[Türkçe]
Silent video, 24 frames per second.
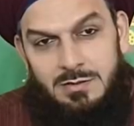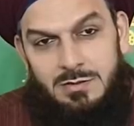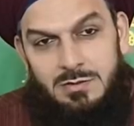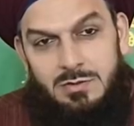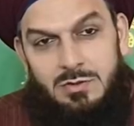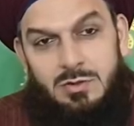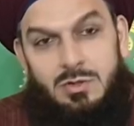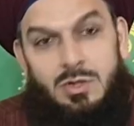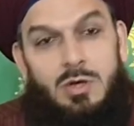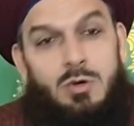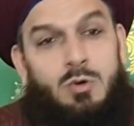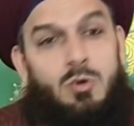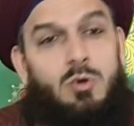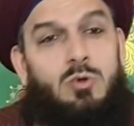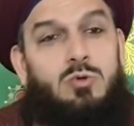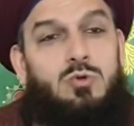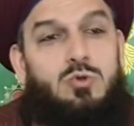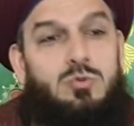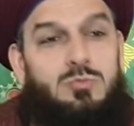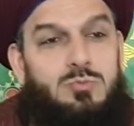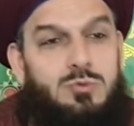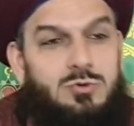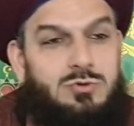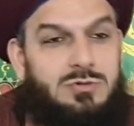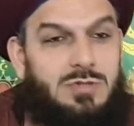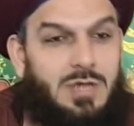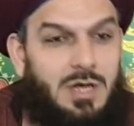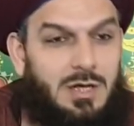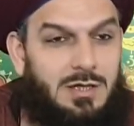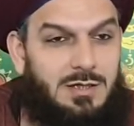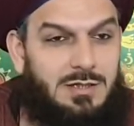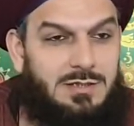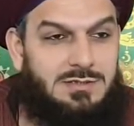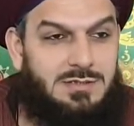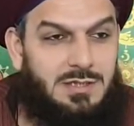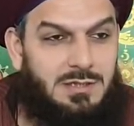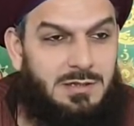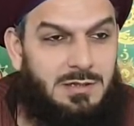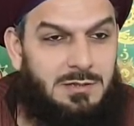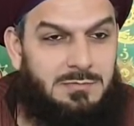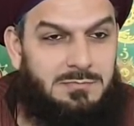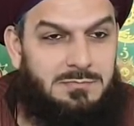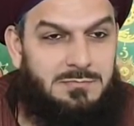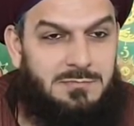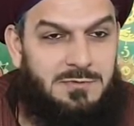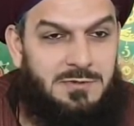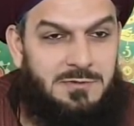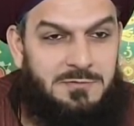Ne oldu Musa aleyhisselam?
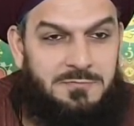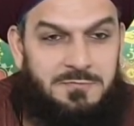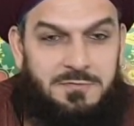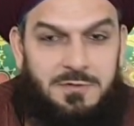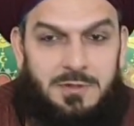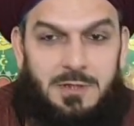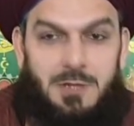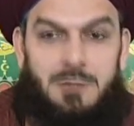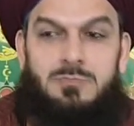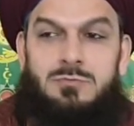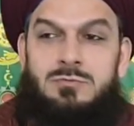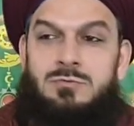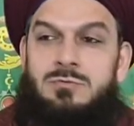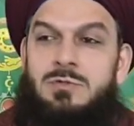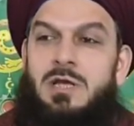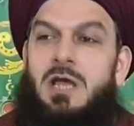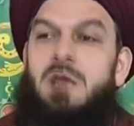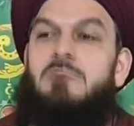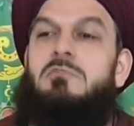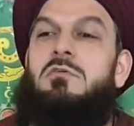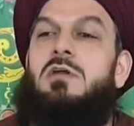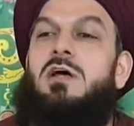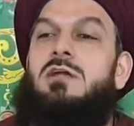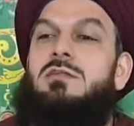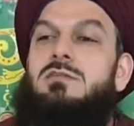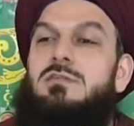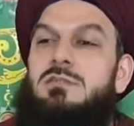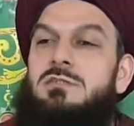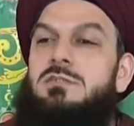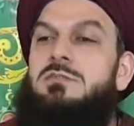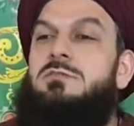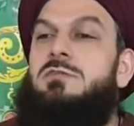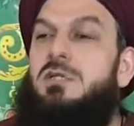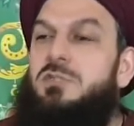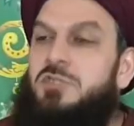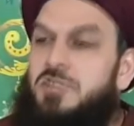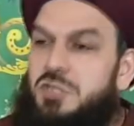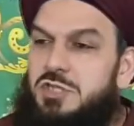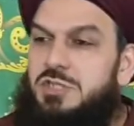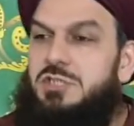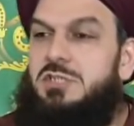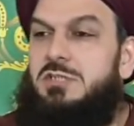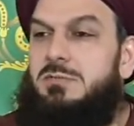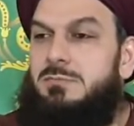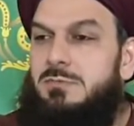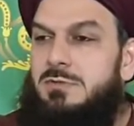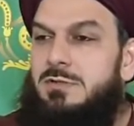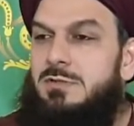Firavun'un evlatlığından
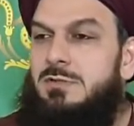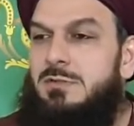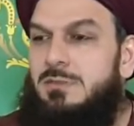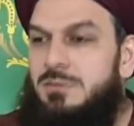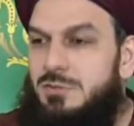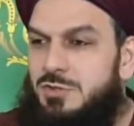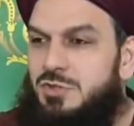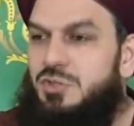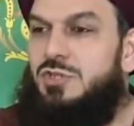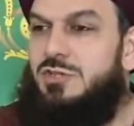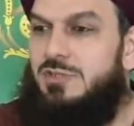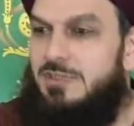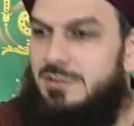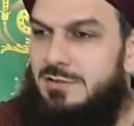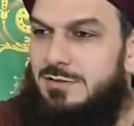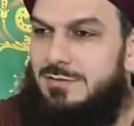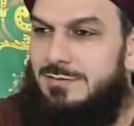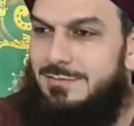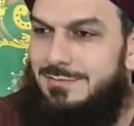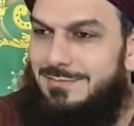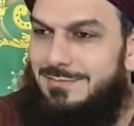çıktı mı? Çıktı.